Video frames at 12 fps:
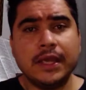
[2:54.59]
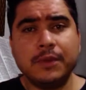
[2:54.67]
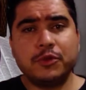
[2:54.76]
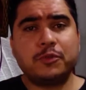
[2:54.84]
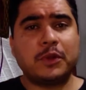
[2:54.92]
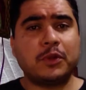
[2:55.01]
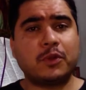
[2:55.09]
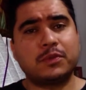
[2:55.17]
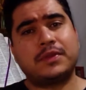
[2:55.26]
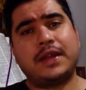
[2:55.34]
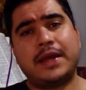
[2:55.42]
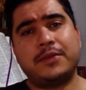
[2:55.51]
E muito pelo
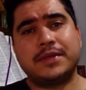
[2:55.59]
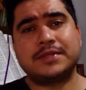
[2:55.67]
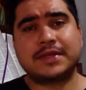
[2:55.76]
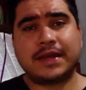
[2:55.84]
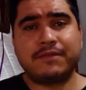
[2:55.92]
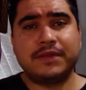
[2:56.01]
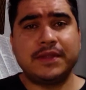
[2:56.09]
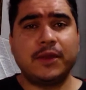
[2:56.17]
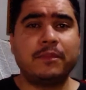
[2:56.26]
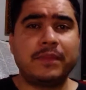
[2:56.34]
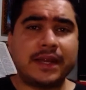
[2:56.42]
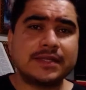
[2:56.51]
contrário, a
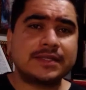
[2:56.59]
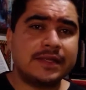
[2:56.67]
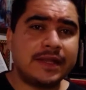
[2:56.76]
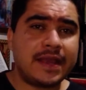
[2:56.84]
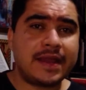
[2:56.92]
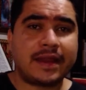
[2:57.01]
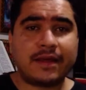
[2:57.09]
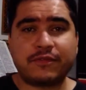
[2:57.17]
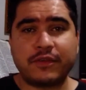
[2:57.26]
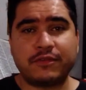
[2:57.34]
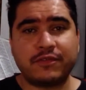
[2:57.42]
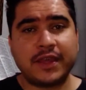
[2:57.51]
escravidão brasileira ela
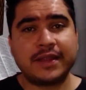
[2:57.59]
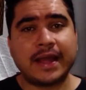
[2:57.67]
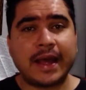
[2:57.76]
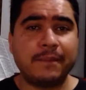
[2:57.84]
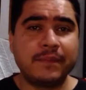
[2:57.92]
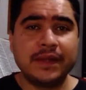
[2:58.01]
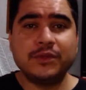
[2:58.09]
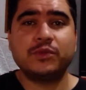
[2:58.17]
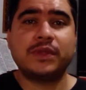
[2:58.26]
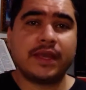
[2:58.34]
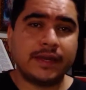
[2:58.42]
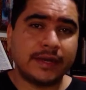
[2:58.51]
foi feita a mando
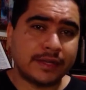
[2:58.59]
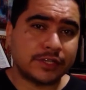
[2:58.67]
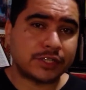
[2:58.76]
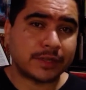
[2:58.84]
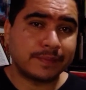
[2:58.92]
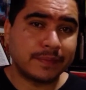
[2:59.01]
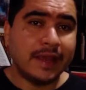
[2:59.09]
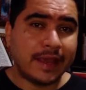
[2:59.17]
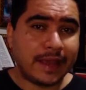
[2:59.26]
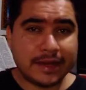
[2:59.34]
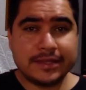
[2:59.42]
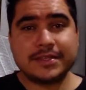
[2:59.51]
da igreja.
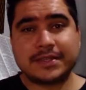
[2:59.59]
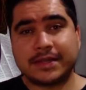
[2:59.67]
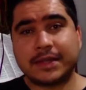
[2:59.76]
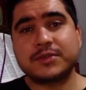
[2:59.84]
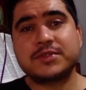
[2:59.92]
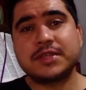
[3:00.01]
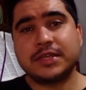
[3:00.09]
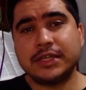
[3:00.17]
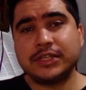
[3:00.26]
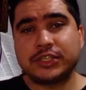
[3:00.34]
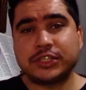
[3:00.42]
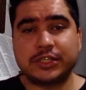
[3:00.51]
Ele disse até o
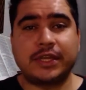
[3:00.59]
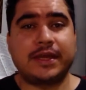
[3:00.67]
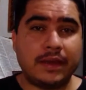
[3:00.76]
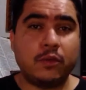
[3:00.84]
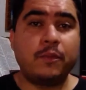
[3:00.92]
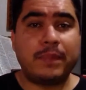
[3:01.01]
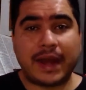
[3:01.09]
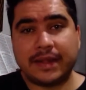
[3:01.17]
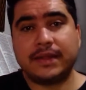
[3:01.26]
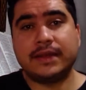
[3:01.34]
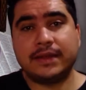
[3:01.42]
seguinte, né? O padre